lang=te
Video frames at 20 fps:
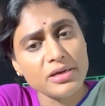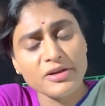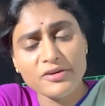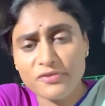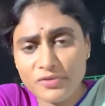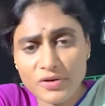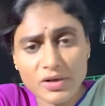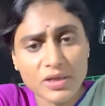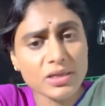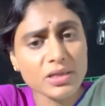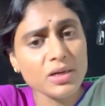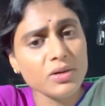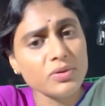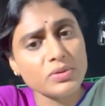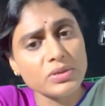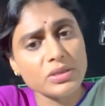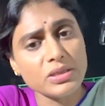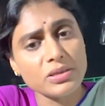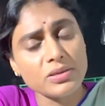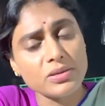డెఫినెట్గా
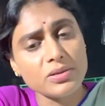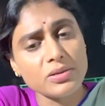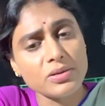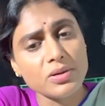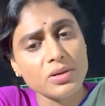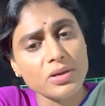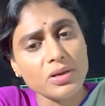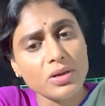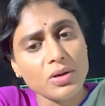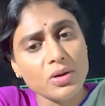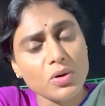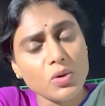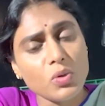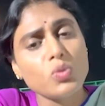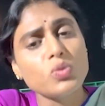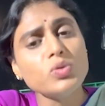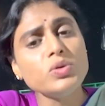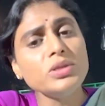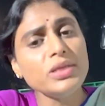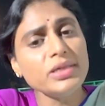ఉంది
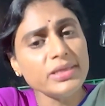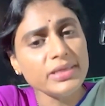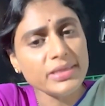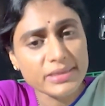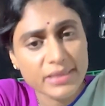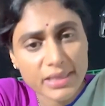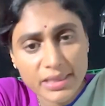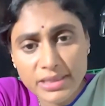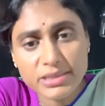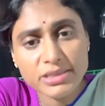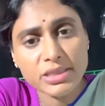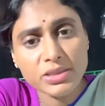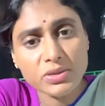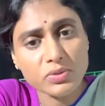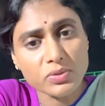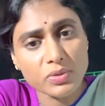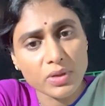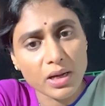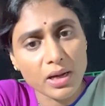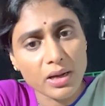ఉందని తెలిసి
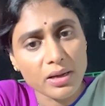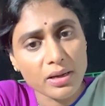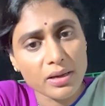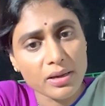కూడా